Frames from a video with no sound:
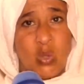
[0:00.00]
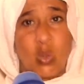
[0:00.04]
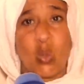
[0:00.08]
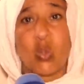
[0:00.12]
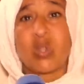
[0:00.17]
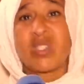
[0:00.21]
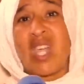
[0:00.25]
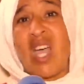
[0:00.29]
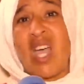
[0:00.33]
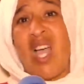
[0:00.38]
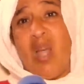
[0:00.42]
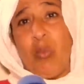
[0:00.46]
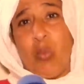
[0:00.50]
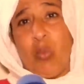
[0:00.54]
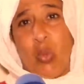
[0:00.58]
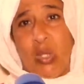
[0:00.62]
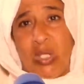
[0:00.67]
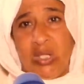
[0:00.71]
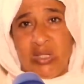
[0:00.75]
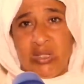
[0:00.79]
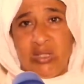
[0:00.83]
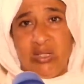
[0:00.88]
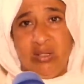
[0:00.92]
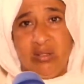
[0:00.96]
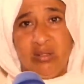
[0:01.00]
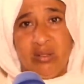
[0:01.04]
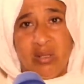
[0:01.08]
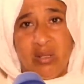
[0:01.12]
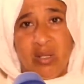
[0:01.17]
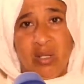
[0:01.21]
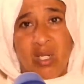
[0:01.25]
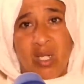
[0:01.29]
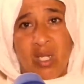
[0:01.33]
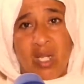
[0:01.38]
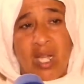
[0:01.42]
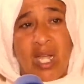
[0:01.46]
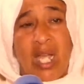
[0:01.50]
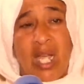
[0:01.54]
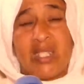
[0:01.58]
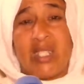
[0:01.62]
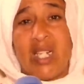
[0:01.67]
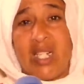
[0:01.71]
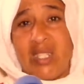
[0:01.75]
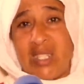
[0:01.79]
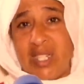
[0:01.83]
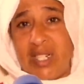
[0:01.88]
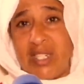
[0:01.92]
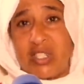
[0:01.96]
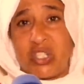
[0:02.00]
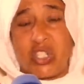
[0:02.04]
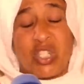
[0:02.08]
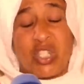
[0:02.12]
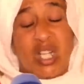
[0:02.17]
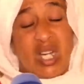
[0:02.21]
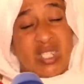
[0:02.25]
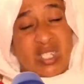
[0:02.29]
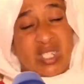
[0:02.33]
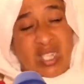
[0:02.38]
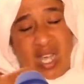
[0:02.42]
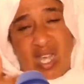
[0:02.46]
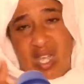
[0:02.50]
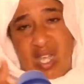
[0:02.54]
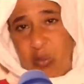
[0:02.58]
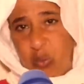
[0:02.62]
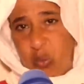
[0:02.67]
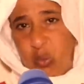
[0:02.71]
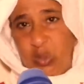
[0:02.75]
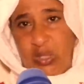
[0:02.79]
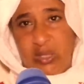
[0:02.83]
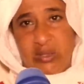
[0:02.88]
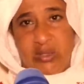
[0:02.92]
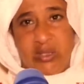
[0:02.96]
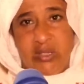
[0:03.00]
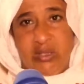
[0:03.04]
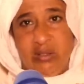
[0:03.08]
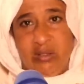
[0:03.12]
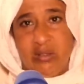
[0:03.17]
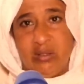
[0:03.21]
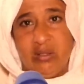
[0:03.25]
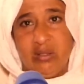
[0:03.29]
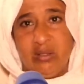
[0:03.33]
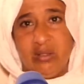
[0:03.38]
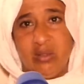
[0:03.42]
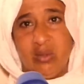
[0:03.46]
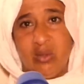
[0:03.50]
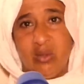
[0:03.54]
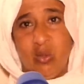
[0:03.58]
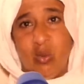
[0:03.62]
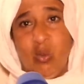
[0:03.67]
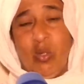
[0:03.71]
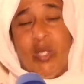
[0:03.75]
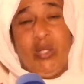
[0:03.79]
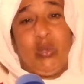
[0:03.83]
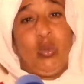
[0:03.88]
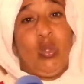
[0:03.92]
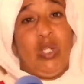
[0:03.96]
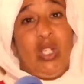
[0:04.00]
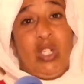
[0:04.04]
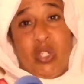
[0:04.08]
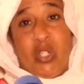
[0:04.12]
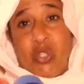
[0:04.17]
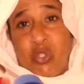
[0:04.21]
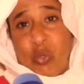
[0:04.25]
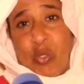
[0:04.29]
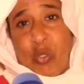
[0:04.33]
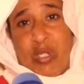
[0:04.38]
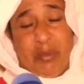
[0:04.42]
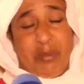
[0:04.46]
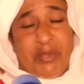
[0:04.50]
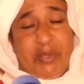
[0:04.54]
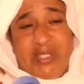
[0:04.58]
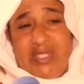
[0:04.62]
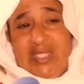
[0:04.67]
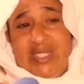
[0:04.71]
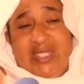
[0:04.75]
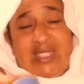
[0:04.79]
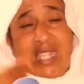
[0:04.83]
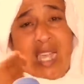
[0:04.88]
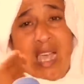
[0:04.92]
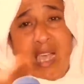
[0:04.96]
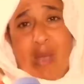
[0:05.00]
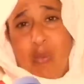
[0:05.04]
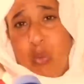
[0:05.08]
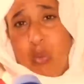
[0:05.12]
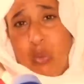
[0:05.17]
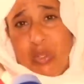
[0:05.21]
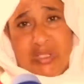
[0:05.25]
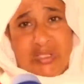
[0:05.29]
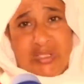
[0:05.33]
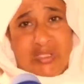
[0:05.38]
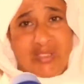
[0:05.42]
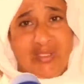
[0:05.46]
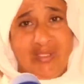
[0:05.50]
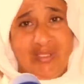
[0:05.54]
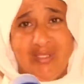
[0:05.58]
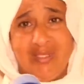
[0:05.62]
وصاحب ولدي هذا اللي دار الشرا صاحب ولدي وهادو اللي خرجوا على بنتي صحاب ولدي